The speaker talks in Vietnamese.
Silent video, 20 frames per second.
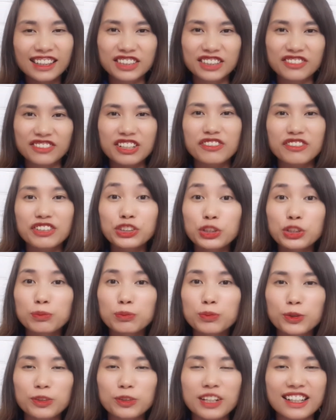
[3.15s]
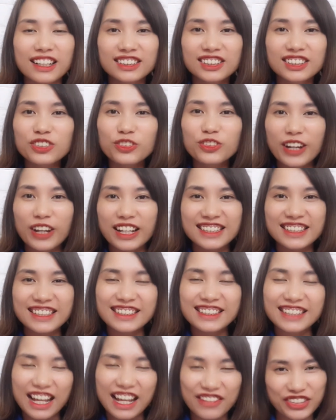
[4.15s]
Trở về với chuyên mục là sức khỏe
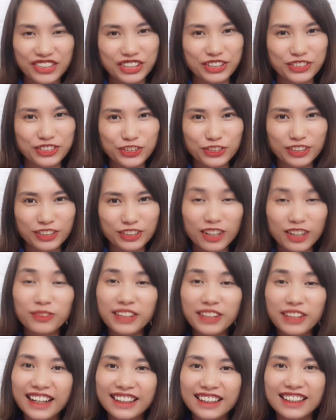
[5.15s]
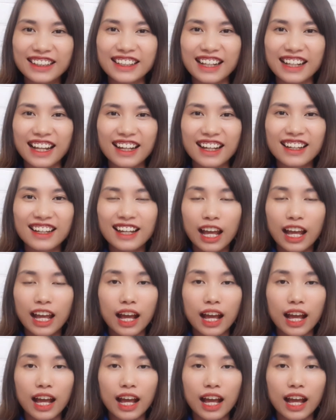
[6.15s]
sinh sản và tình dục ngày hôm nay thì là